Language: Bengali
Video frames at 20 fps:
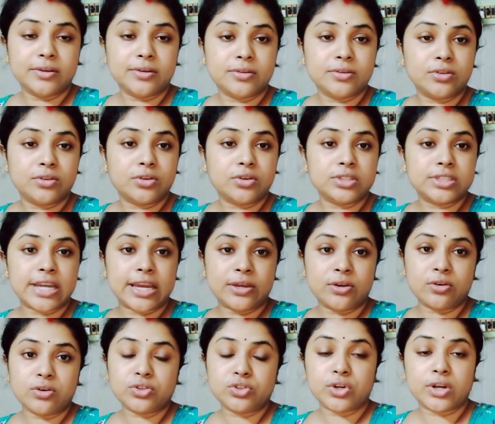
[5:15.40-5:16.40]
তো যাই
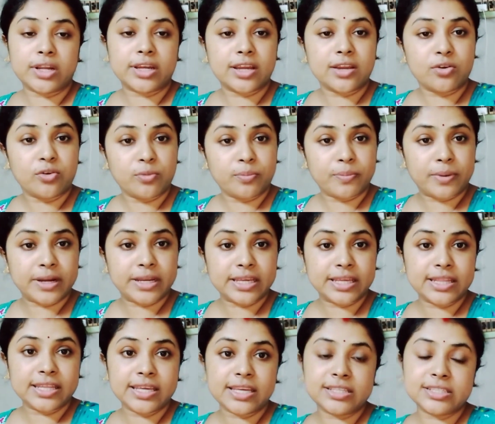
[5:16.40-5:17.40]
হোক সোনাকে ঘুম পাড়িয়ে
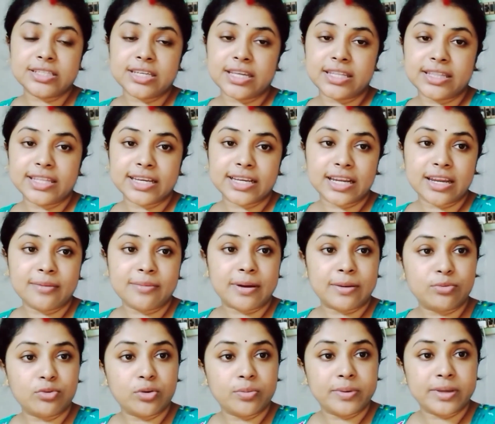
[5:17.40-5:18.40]
দিয়েছি আর দেখলে
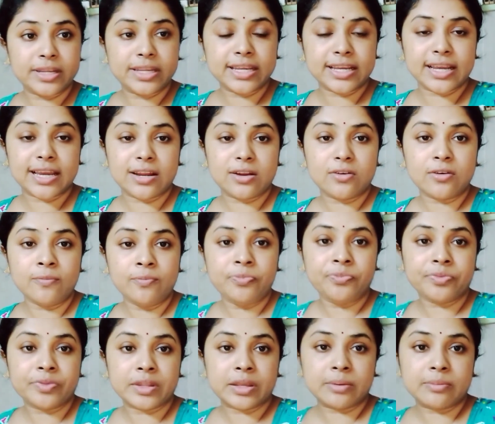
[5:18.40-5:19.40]
বাবুও বেরিয়ে গেল
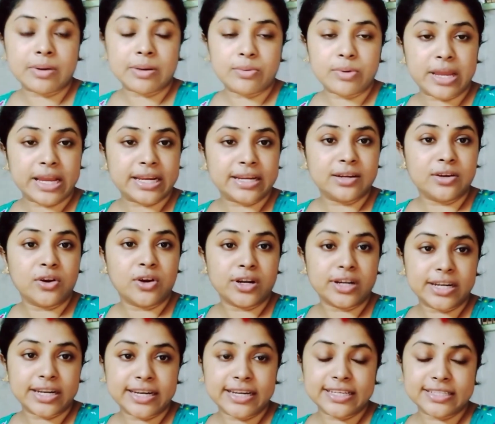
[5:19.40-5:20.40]
বাবু এক
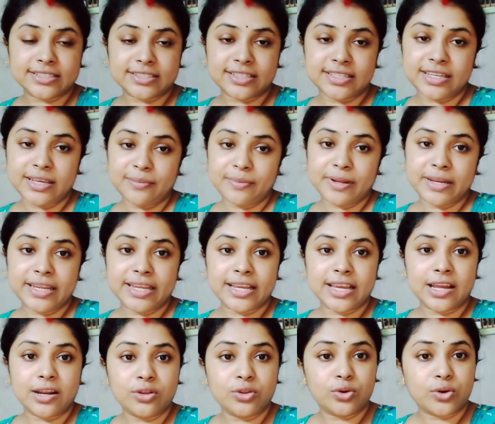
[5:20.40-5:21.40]
ঘন্টা রেস্ট নিয়ে বেরিয়ে
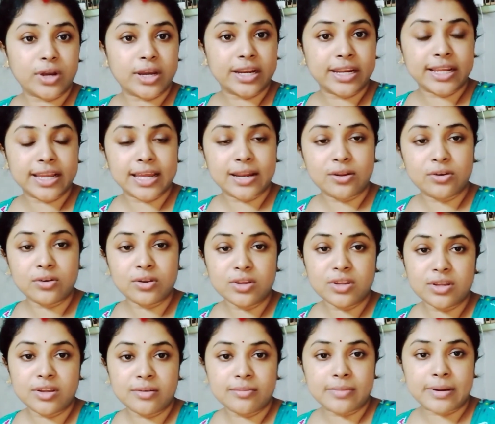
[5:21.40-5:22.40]
গেল দোকানে গেল
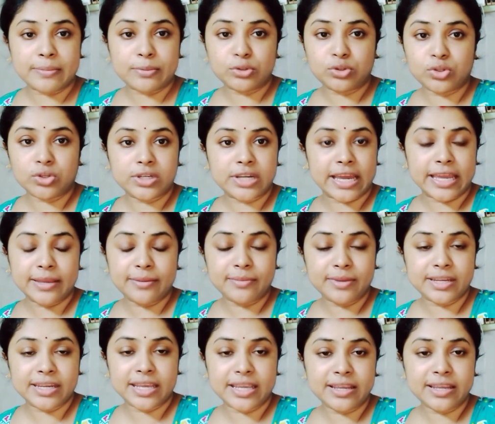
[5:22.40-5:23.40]
বাবুর তো টাইমই
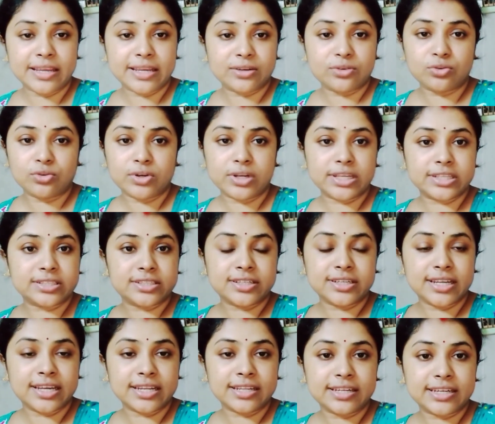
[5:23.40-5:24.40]
নেই একটু রেস্ট
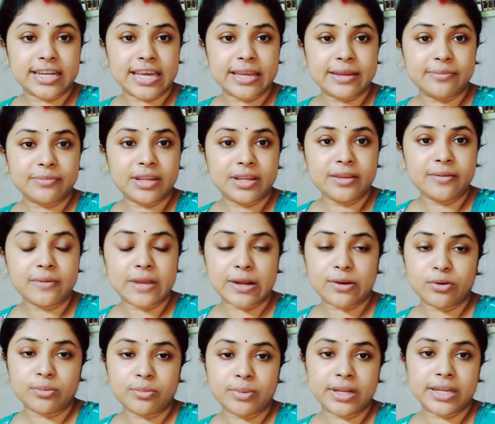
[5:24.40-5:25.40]
নেওয়ার টাইম নেই
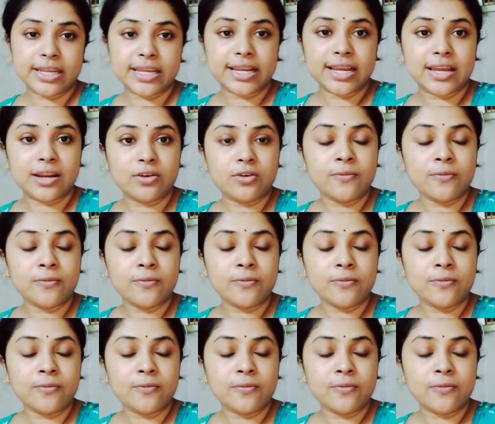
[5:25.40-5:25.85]
এখন বেরিয়ে গেল